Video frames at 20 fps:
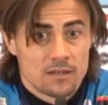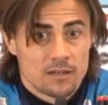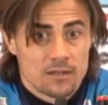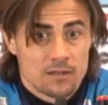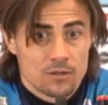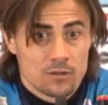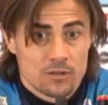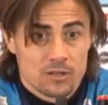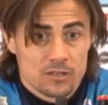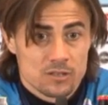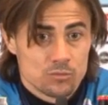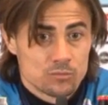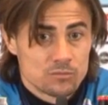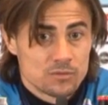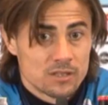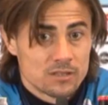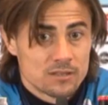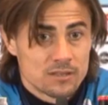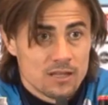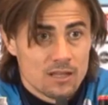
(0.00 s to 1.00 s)
Creo que es un
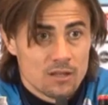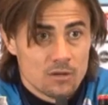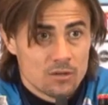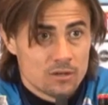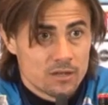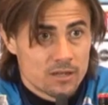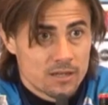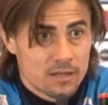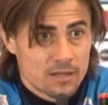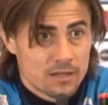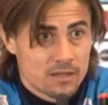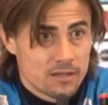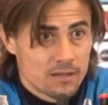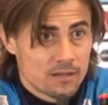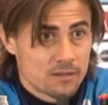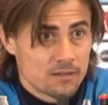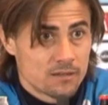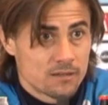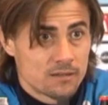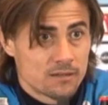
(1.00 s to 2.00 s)
entrenador
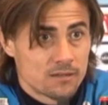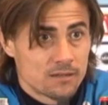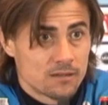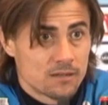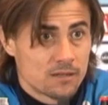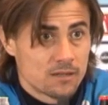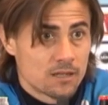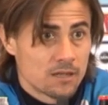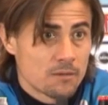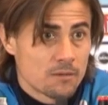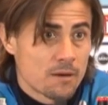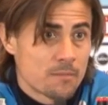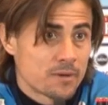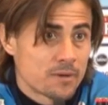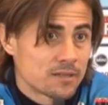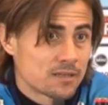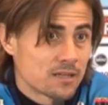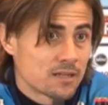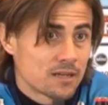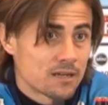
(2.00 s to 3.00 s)
que, que va a
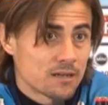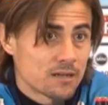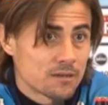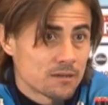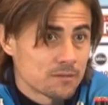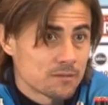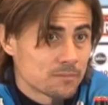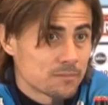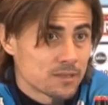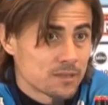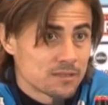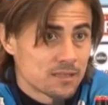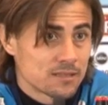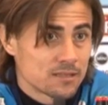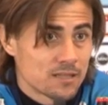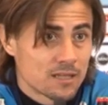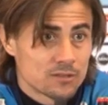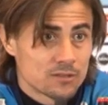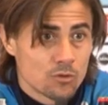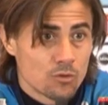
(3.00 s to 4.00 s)
apretar
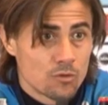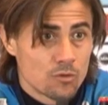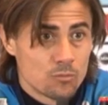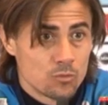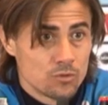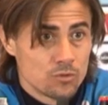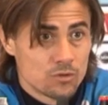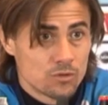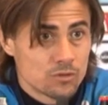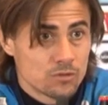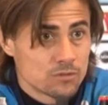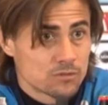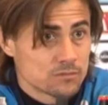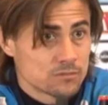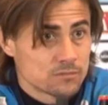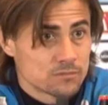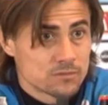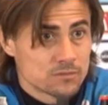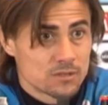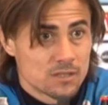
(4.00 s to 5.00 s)
bastante a todo el mundo
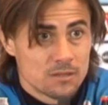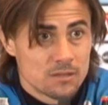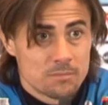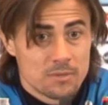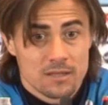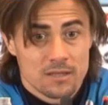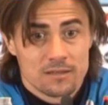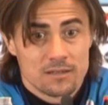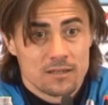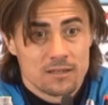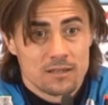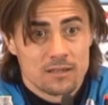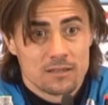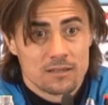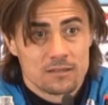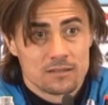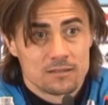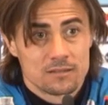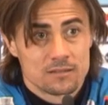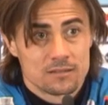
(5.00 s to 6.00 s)
en el plan
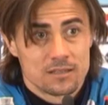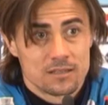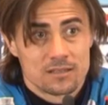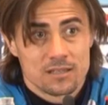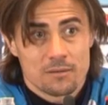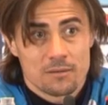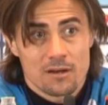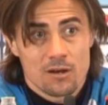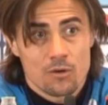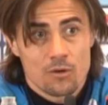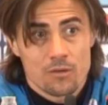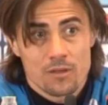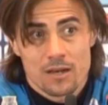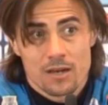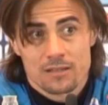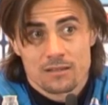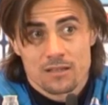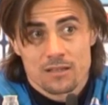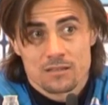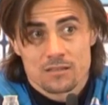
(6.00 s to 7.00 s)
del, trabajo, de
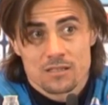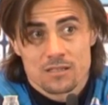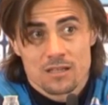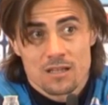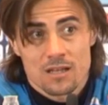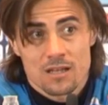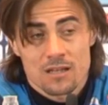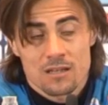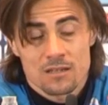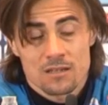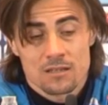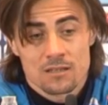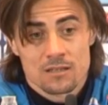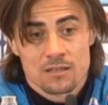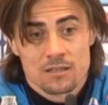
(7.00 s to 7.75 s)
la intensidad.